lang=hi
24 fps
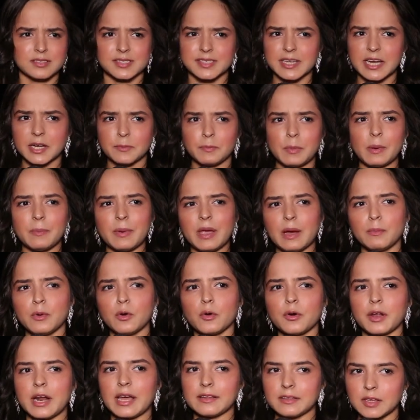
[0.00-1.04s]
सेट पे भी हम
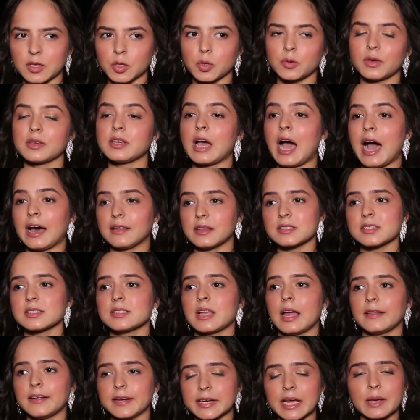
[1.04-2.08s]
लोग रहते हैं क्योंकि आधे से
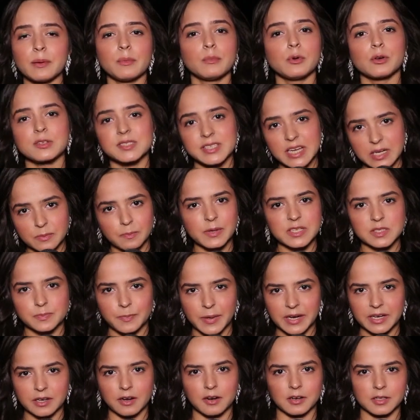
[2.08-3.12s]
ज़्यादा टाइम हम लोग सेट पे
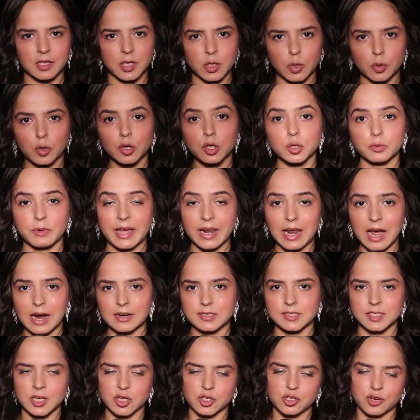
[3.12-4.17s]
स्पेंड करते हैं यू नो ट्वेल्व
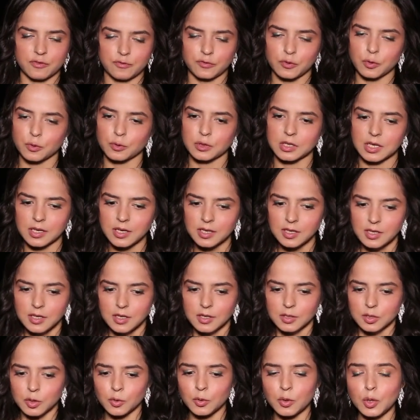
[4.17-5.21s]
आवर्स की शिफ्ट होती है
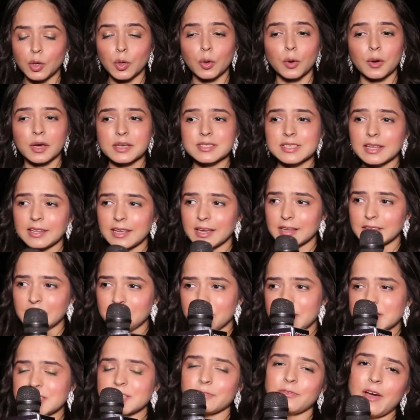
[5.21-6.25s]
तो उन लोगों के साथ
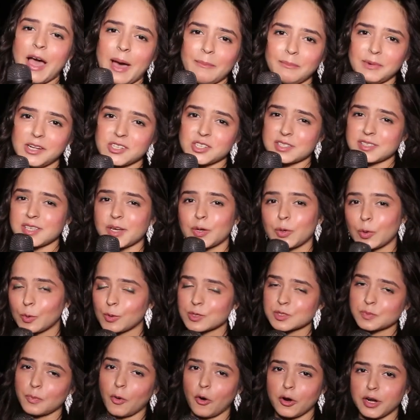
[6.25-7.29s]
एकदम ऐसी फैमिली जैसी
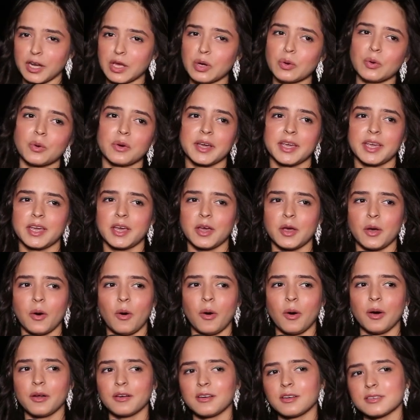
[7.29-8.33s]
क्लोज बॉन्डिंग हो गई है
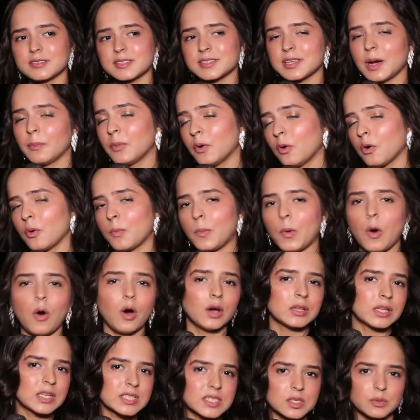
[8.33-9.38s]
और सब लोग
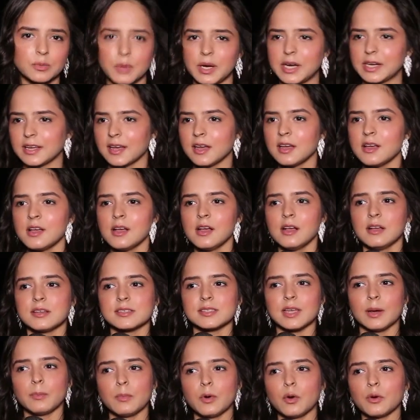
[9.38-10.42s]
बहुत ही स्वीट है
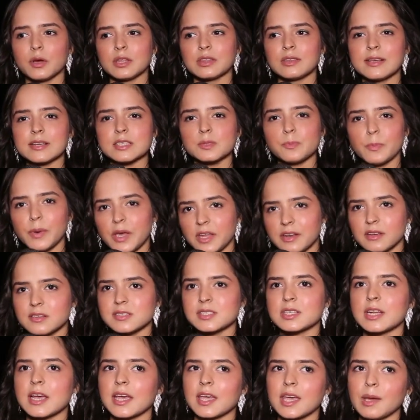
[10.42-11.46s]
सब लोग इतने
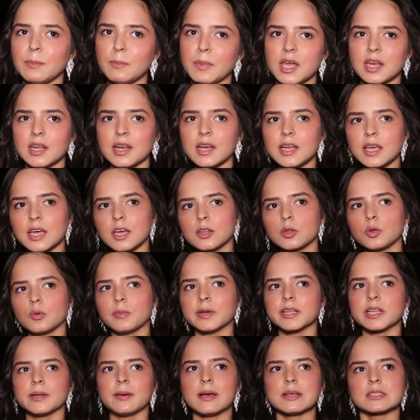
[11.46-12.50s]
एक्सपीरियंसड है कि मेरे लिए तो
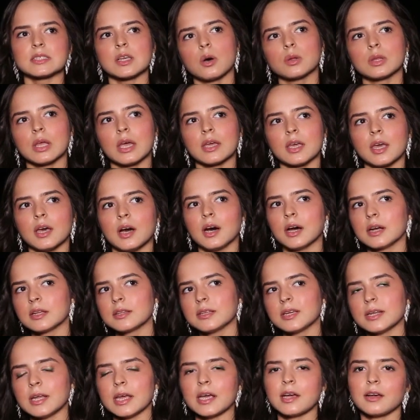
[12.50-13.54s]
मतलब ऐसा होता है कि हर
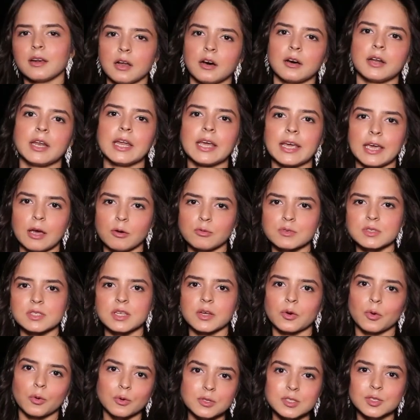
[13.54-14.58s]
दिन एक लर्निंग है
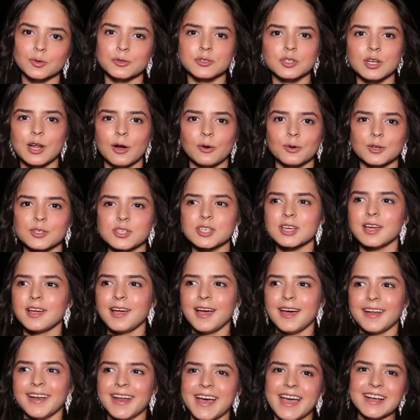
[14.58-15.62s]
उनसे रोज़ कुछ ना कुछ
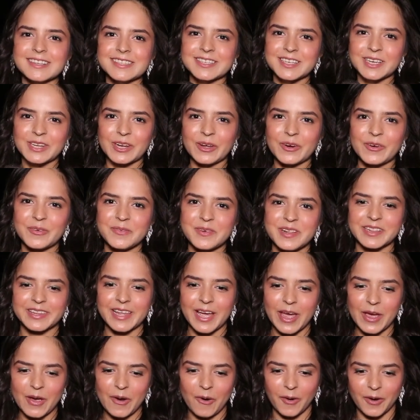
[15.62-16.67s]
नया सीखने को
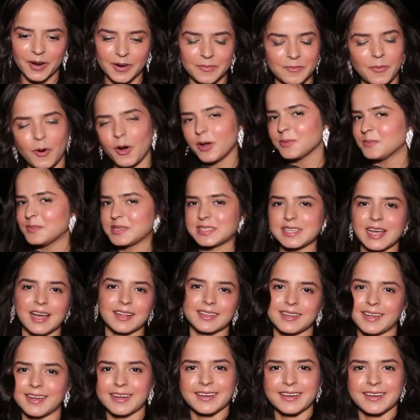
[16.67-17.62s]
मिलता है और बहुत मज़ा आता